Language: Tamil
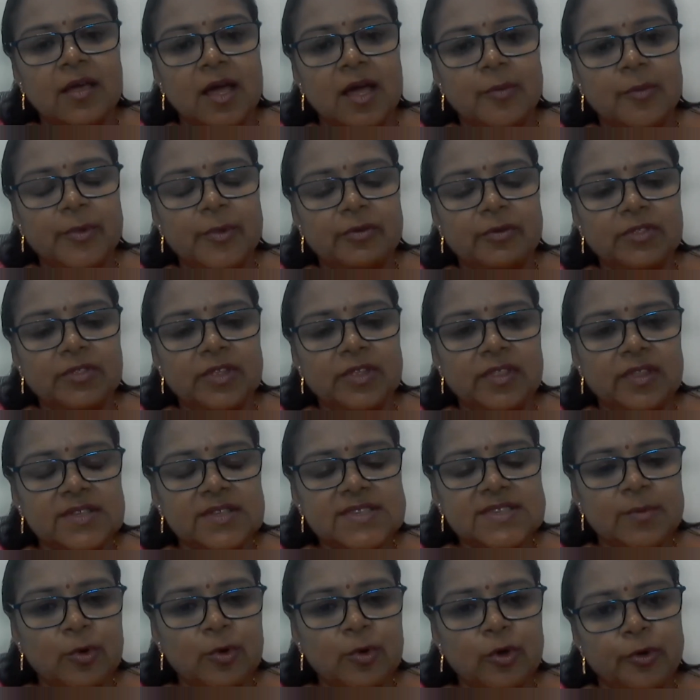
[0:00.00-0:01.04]
அப்புறம் வந்து இந்த
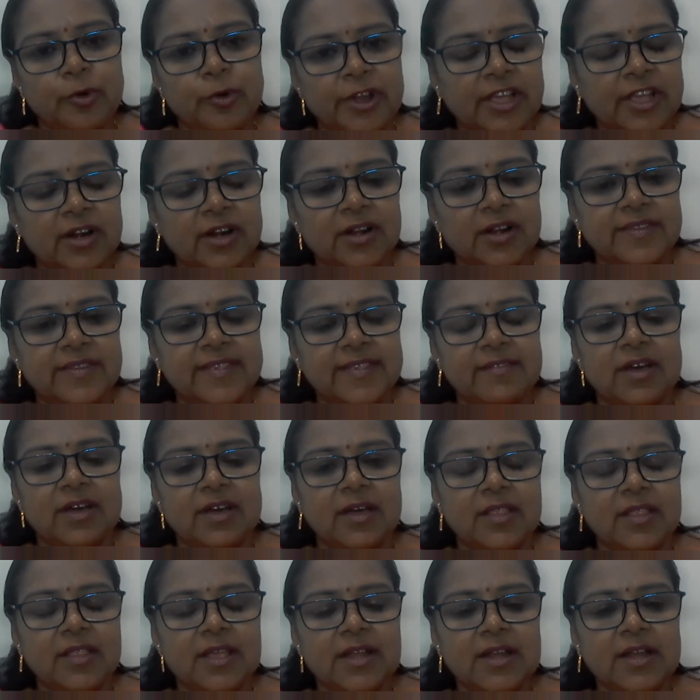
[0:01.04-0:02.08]
சமூக ஊழியர்கள்
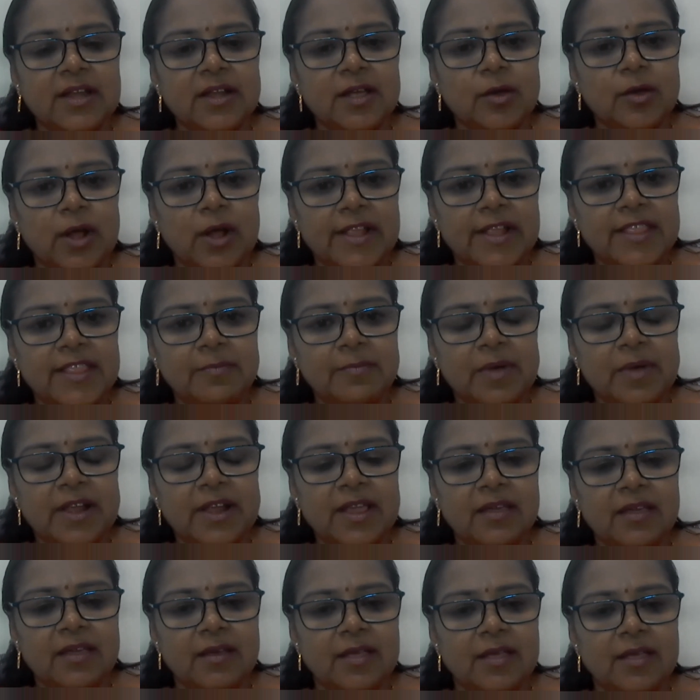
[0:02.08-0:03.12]
செய்வாங்க அது என்னன்னா கழுத
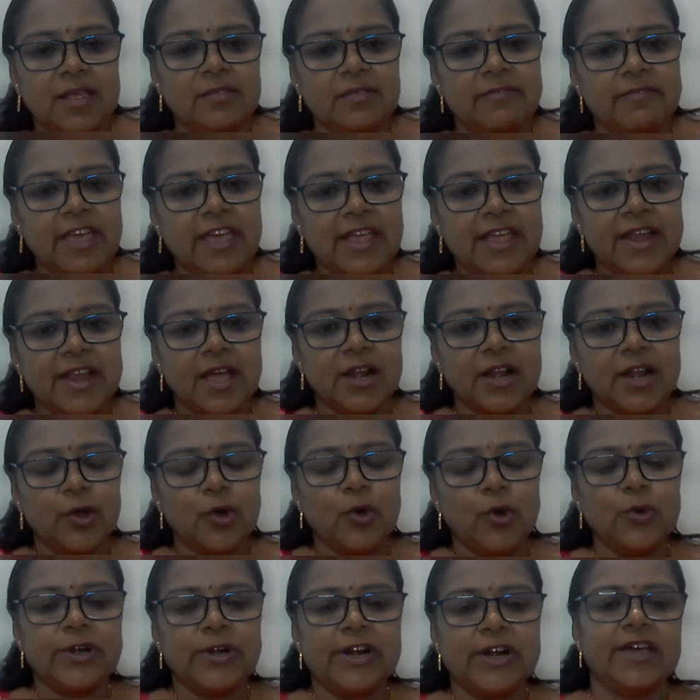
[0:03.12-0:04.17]
மாதிரி அதாவது வேற
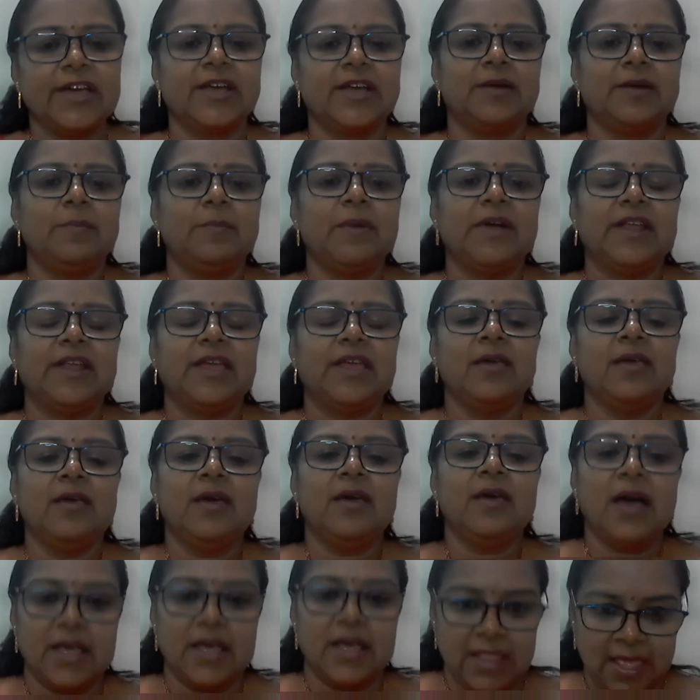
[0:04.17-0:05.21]
யாருக்கோ நடக்கிற மாதிரி
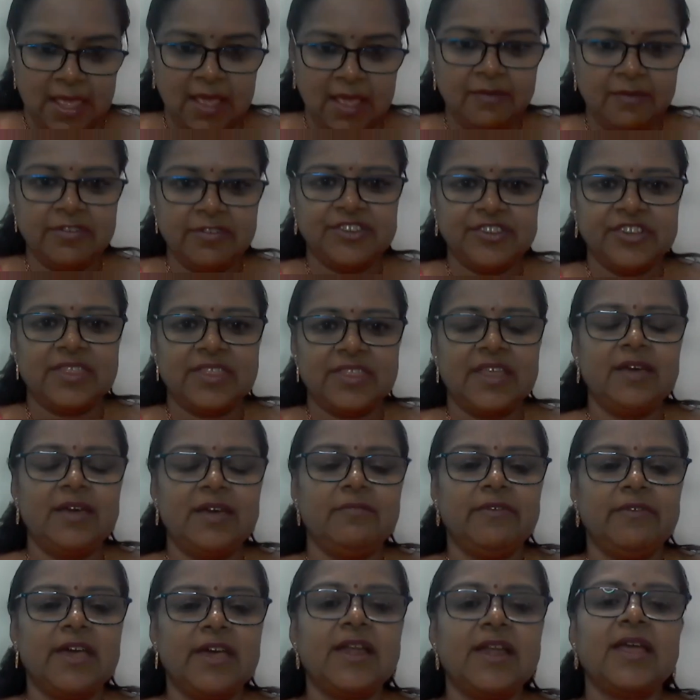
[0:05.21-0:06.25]
அதே விஷயத்த
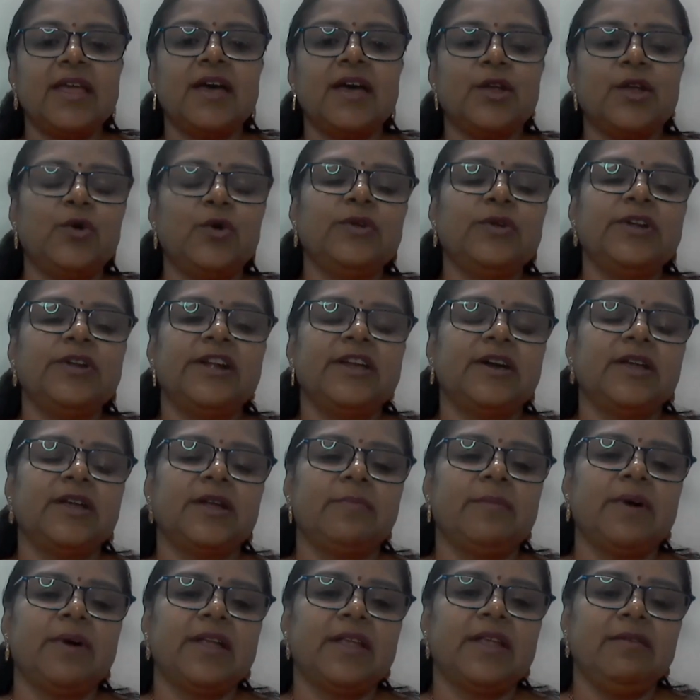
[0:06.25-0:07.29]
வேற யாருக்கோ
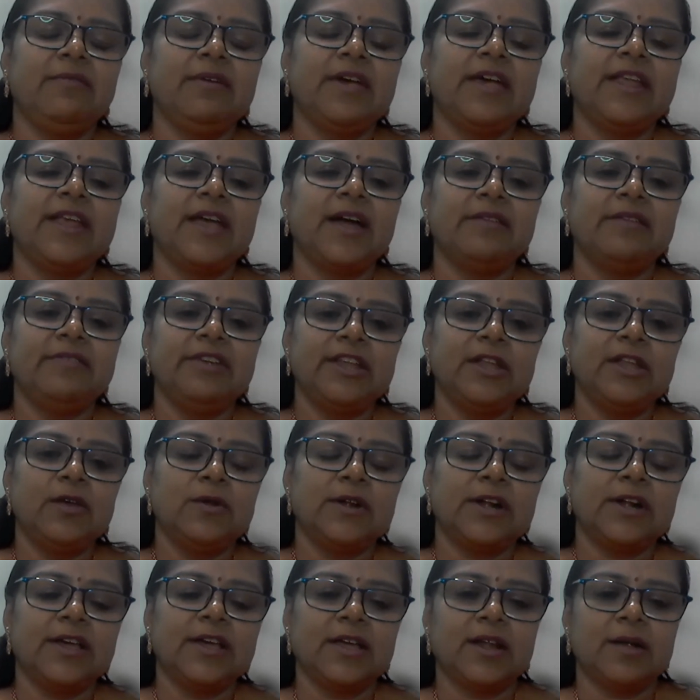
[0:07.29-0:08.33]
நடக்கிற மாதிரி வேற யார்
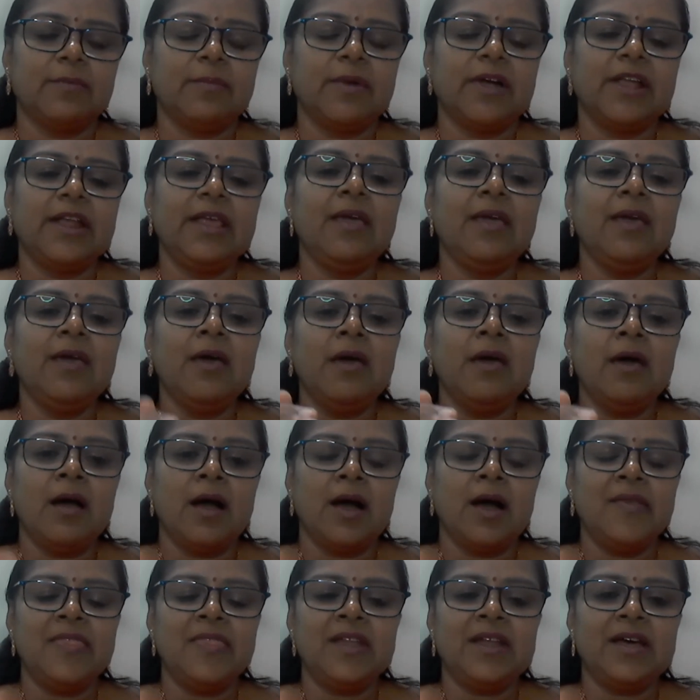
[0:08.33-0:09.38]
வீட்லயோ நடக்கிற மாதிரி
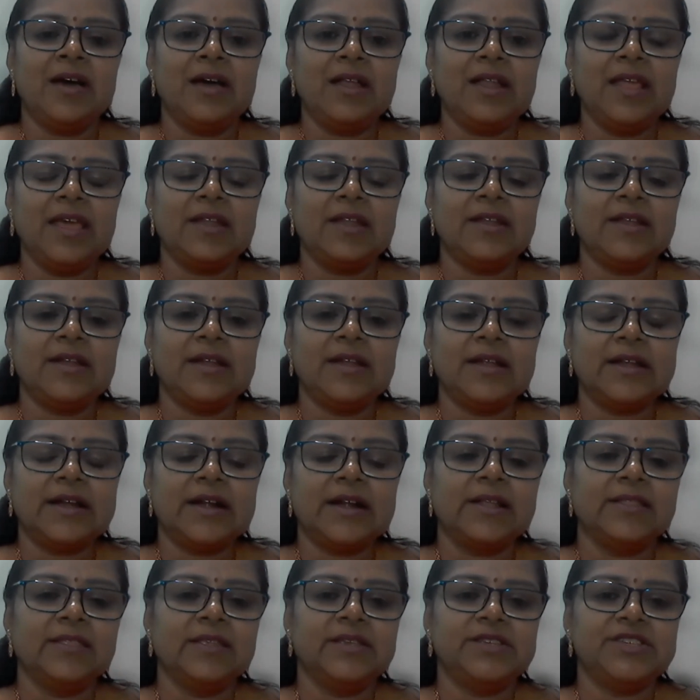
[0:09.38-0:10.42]
அதனால என்னென்ன
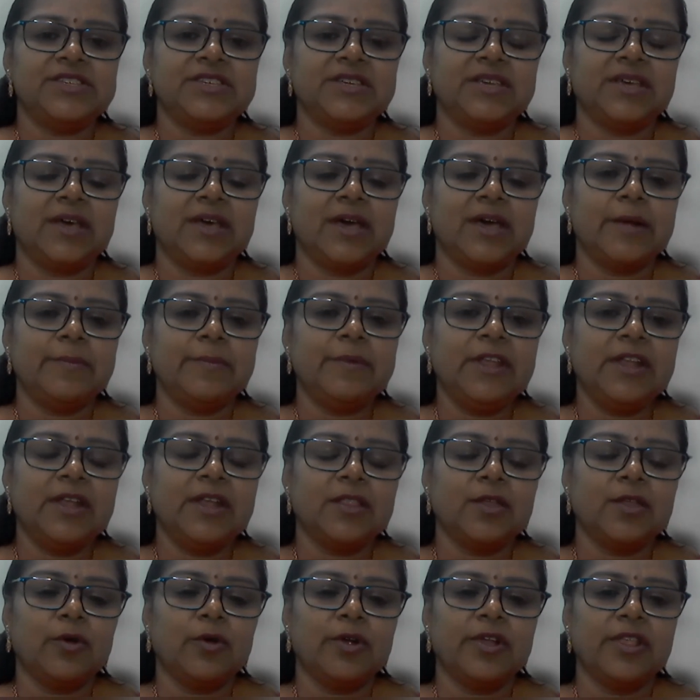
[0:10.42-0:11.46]
நடந்துச்சு
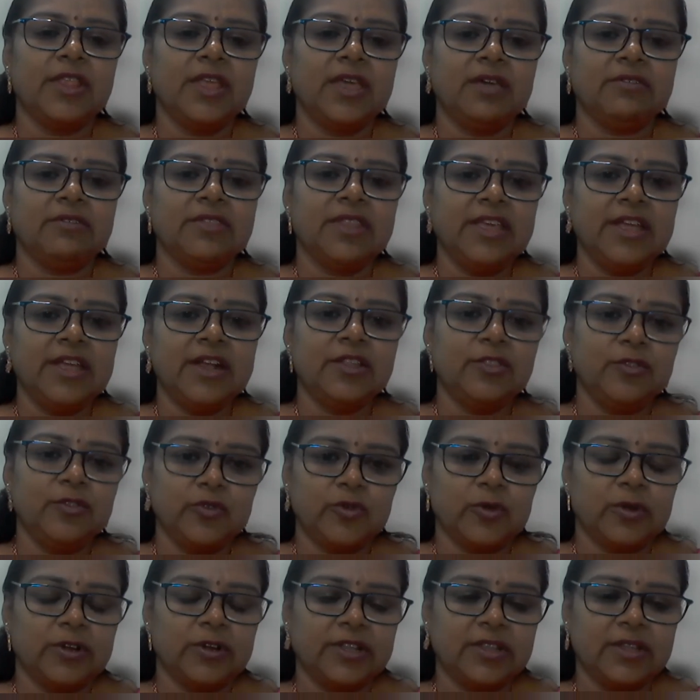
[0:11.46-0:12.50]
அப்படின்னு குழந்தைக்கு வந்து எடுத்து
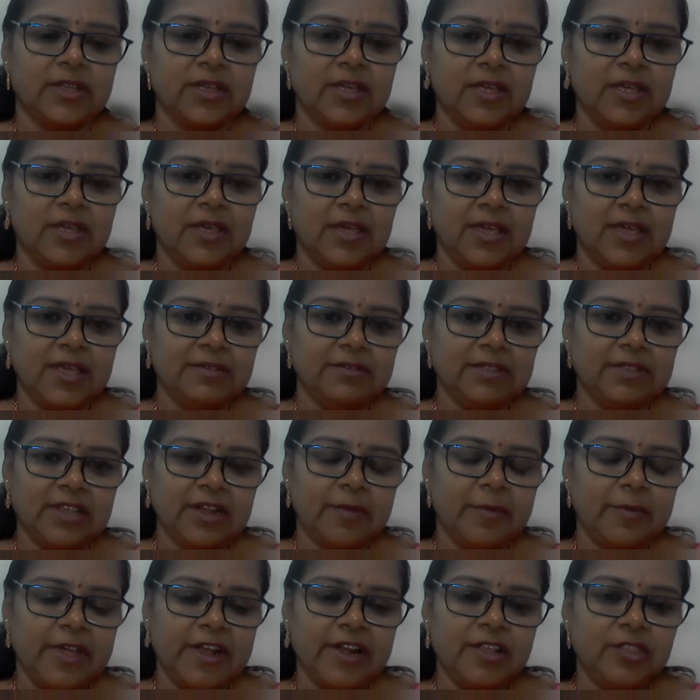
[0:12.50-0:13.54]
சொல்றது இது வந்து
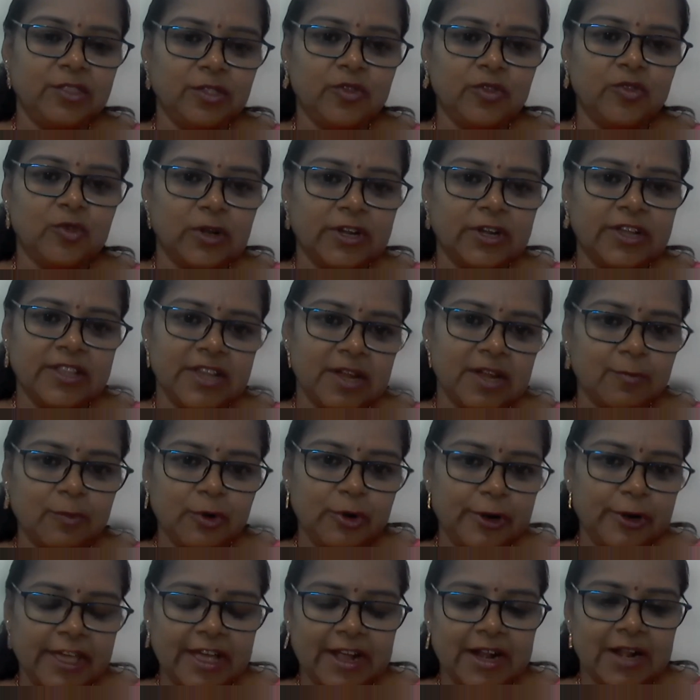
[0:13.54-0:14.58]
நம்ம எடுத்து சொல்றது
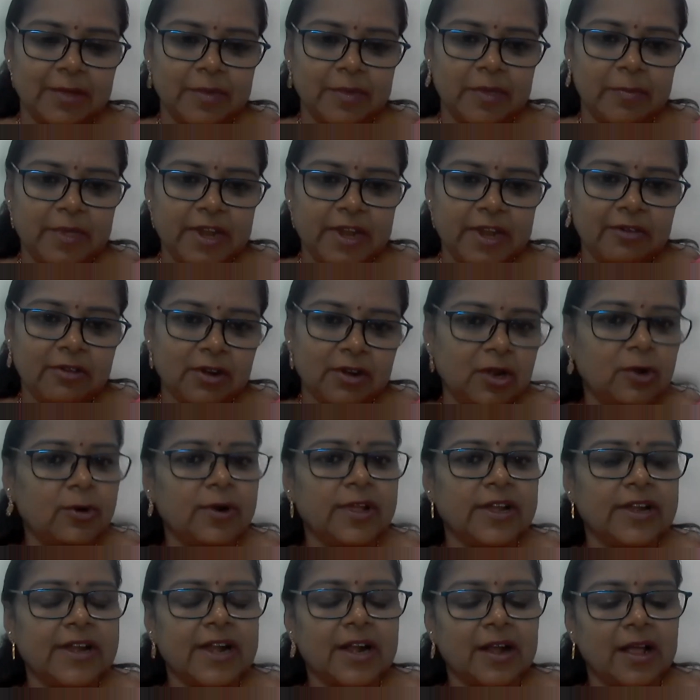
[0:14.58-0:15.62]
நம்மளுடைய கடமை
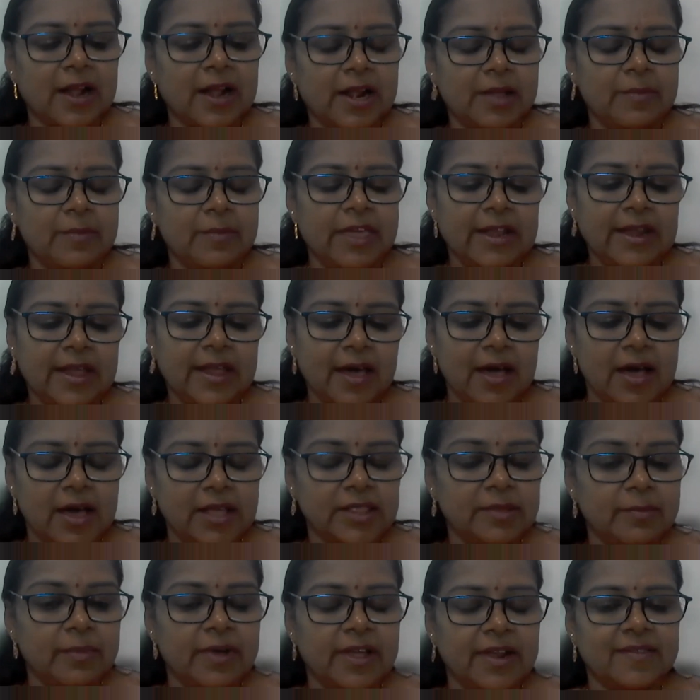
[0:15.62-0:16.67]
பெரியவர்களோட கடமை இல்லையா
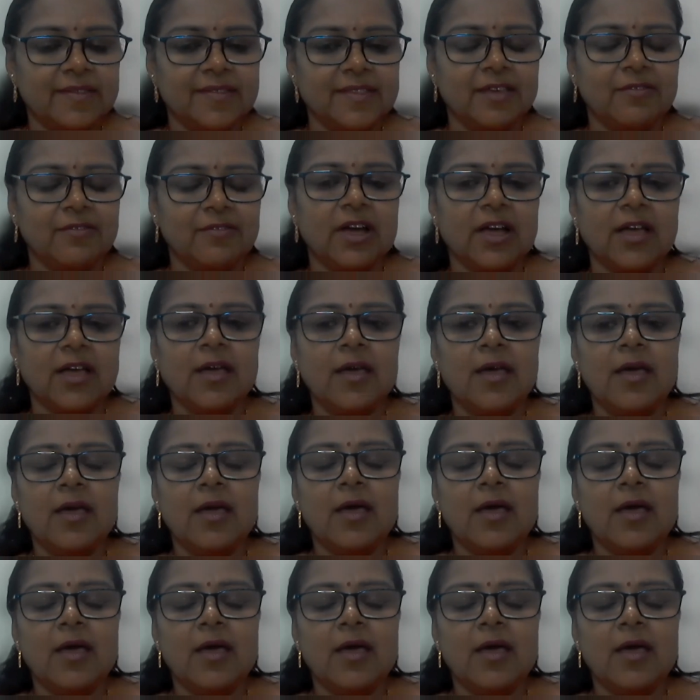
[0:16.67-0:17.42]
அது மாதிரி செய்வாங்க